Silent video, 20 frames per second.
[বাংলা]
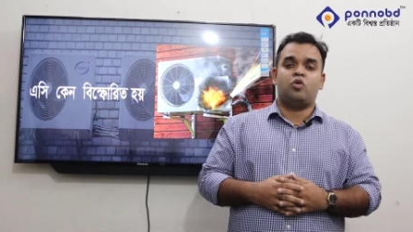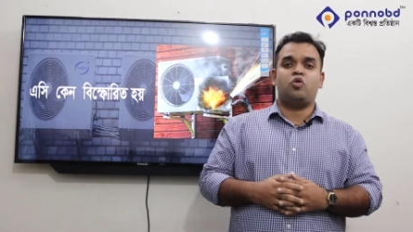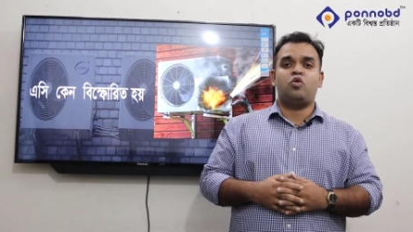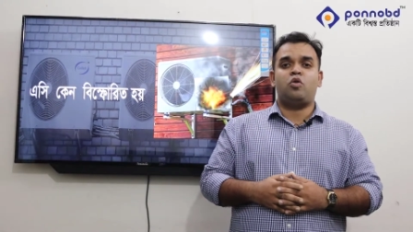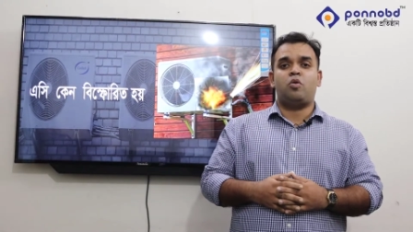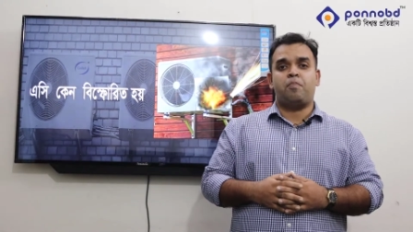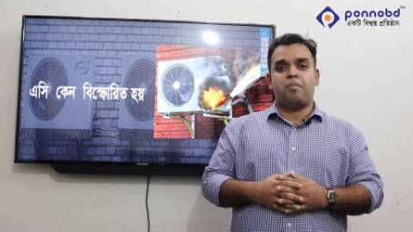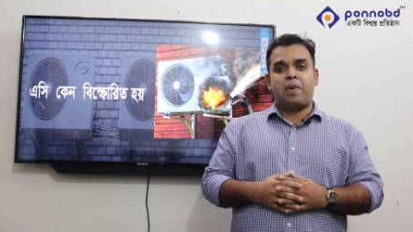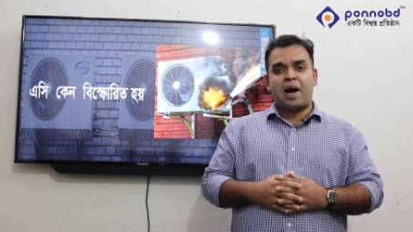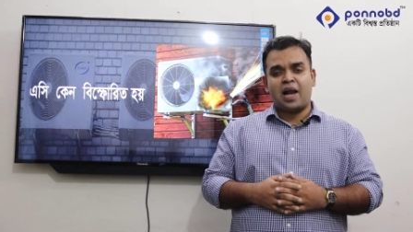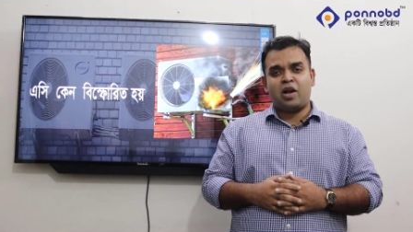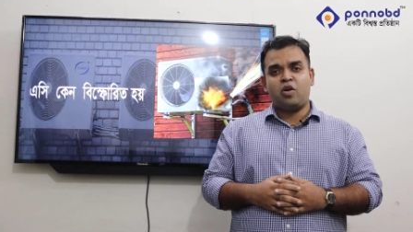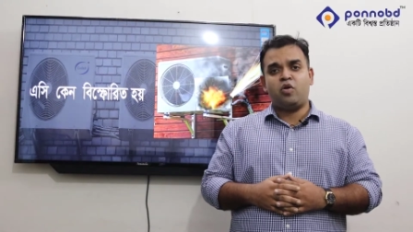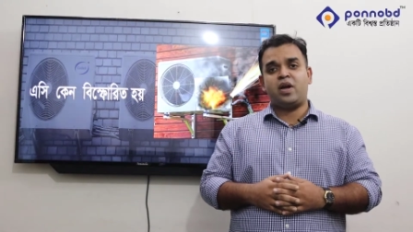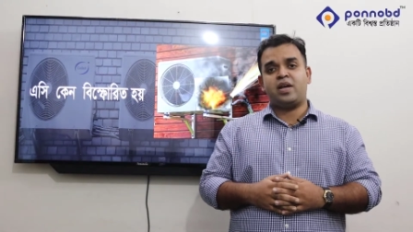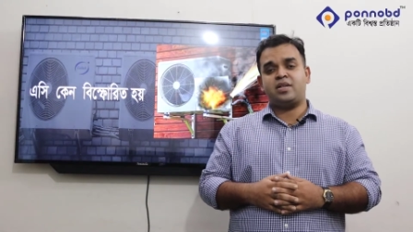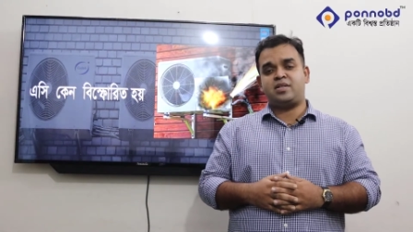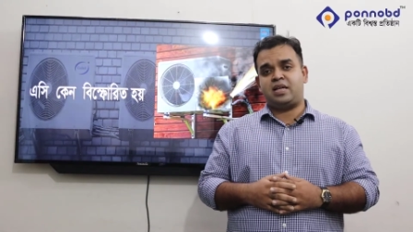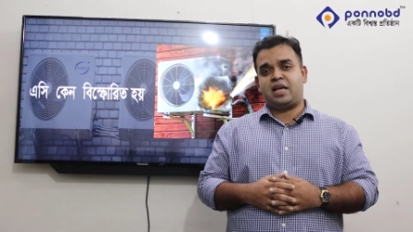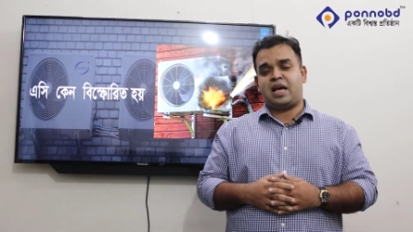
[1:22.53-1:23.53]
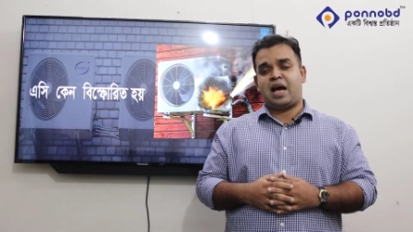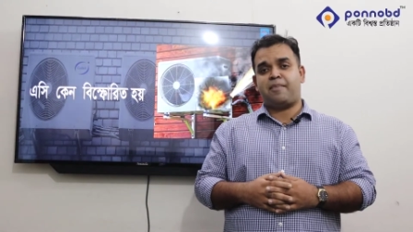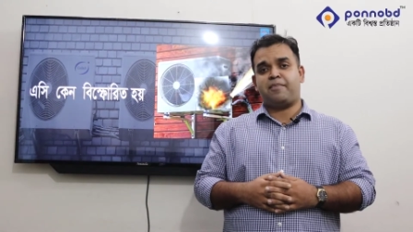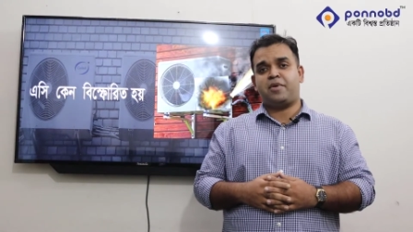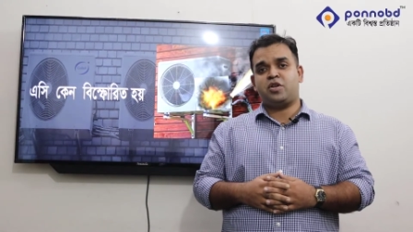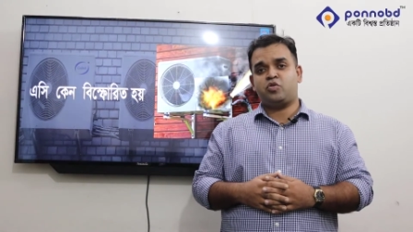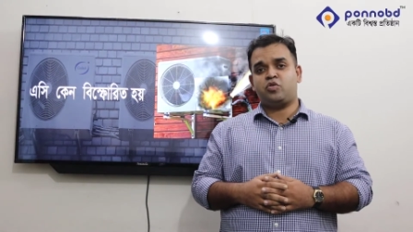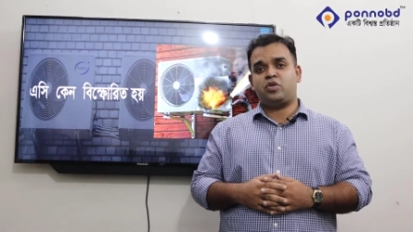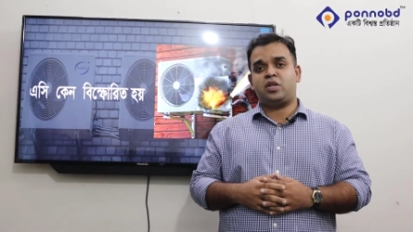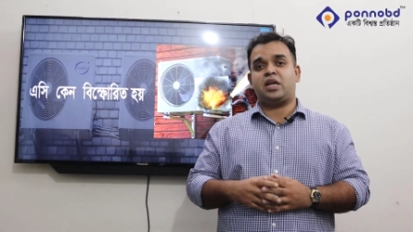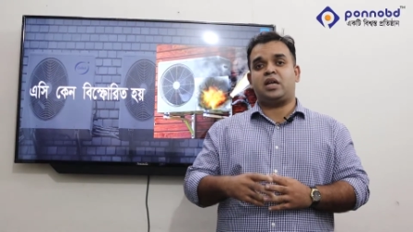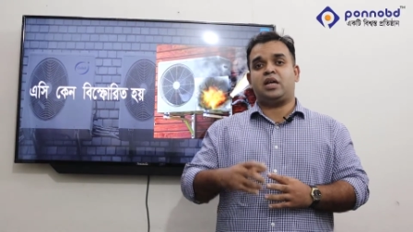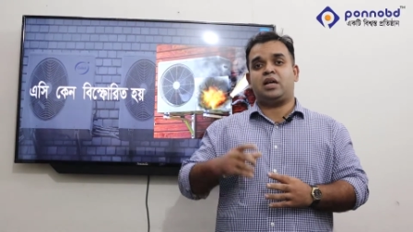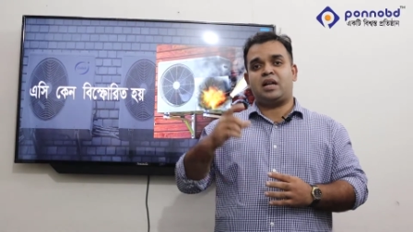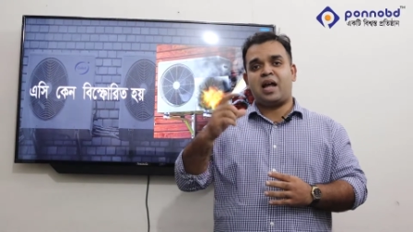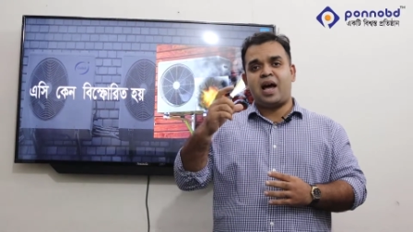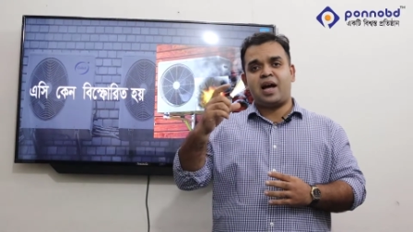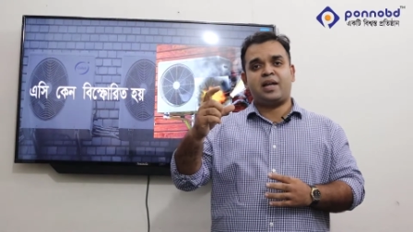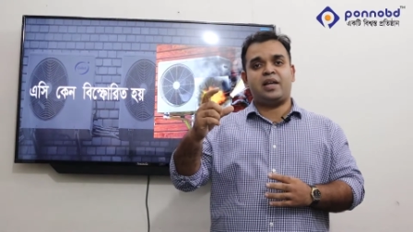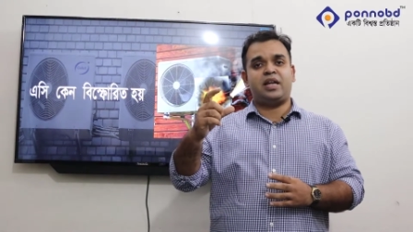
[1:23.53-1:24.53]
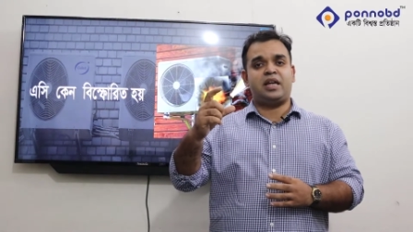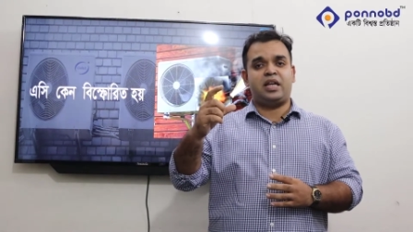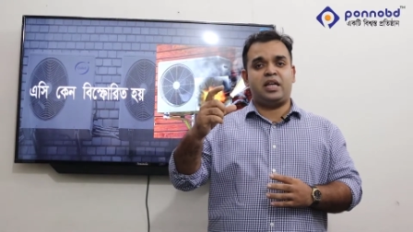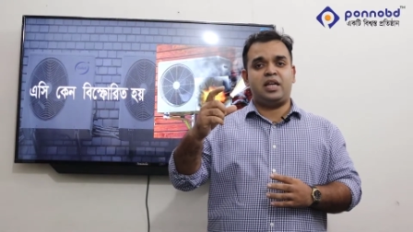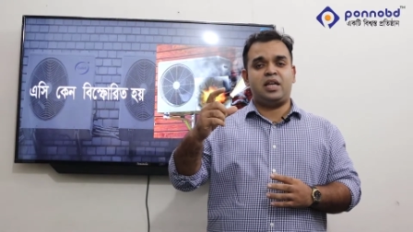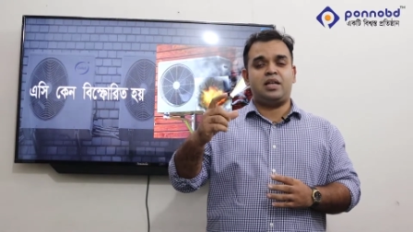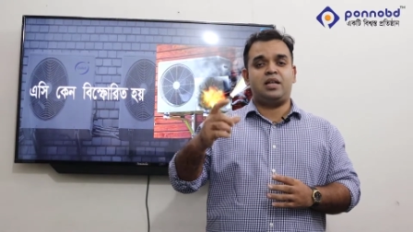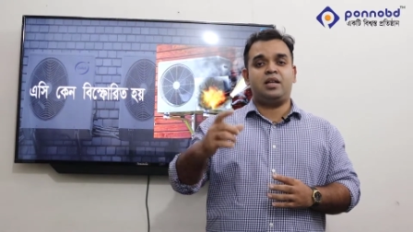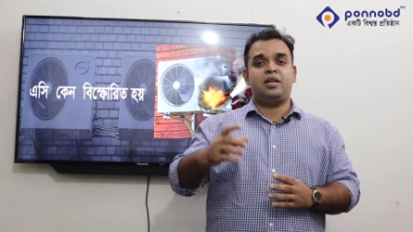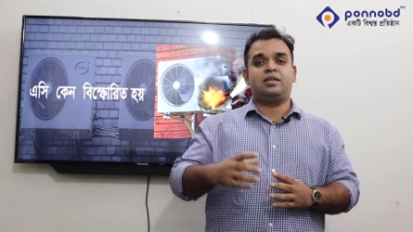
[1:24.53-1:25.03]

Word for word: কোনো ভালো এসি আমরা যদি না কিনি